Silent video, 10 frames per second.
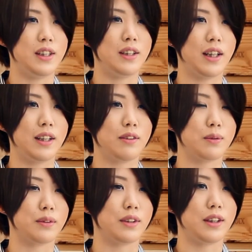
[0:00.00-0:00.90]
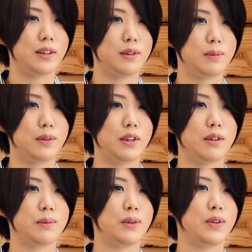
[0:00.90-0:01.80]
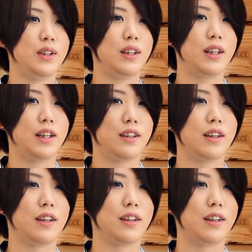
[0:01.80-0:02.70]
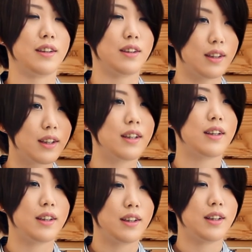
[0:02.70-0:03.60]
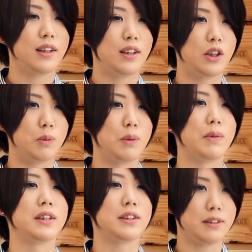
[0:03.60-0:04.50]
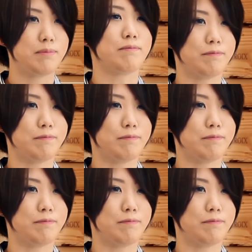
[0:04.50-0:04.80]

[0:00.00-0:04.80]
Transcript: いいなって思って自分の演技も取り入れられたらなって思います。